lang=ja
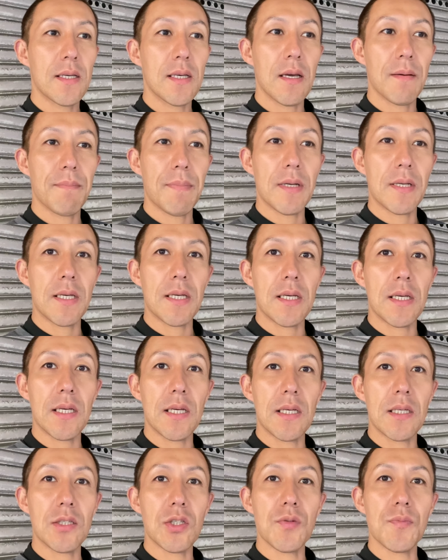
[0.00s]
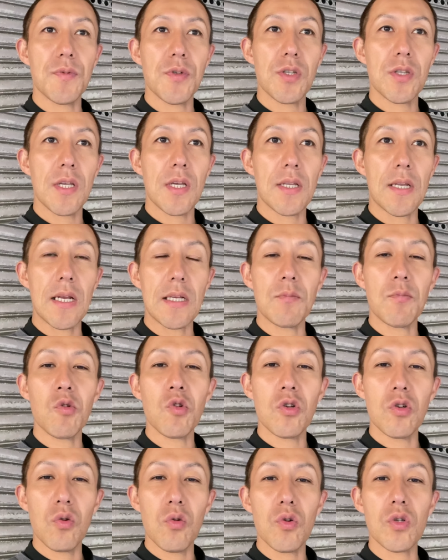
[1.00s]
やっぱり自分で何も
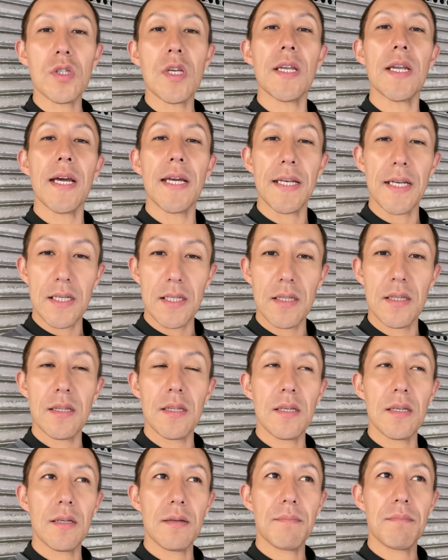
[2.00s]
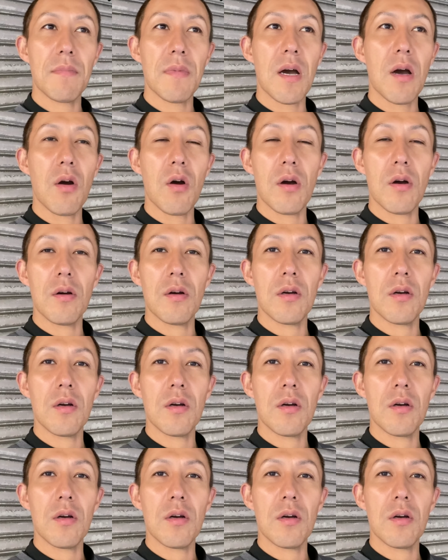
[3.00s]
苦労してないなまあ